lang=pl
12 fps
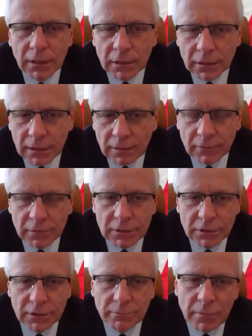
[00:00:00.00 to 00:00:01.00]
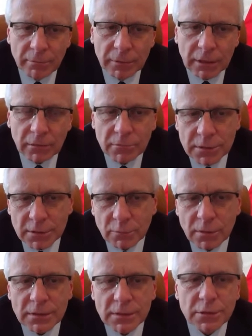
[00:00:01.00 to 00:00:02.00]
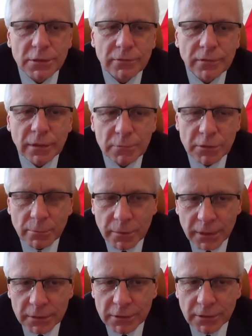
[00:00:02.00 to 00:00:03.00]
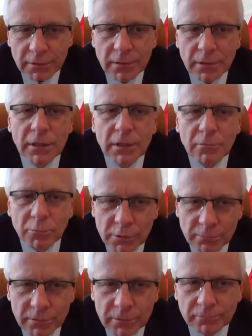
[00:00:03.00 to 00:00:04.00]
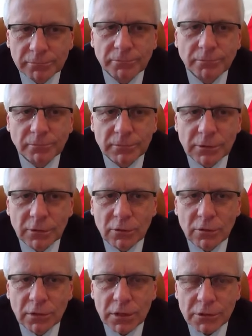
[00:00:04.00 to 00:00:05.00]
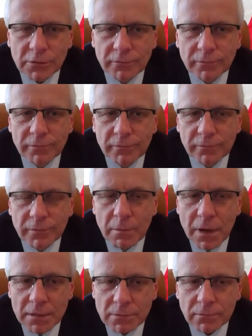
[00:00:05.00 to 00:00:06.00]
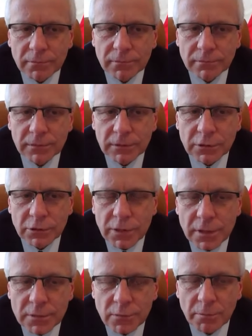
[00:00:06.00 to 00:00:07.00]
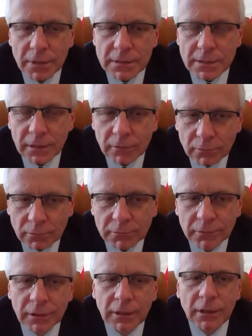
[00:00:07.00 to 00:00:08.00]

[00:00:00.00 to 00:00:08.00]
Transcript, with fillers: i nawet jeżeli mamy taką sytuację, że w jakimś DPS-ie musimy mm, dokonać wymazów 400 e, pacjentów,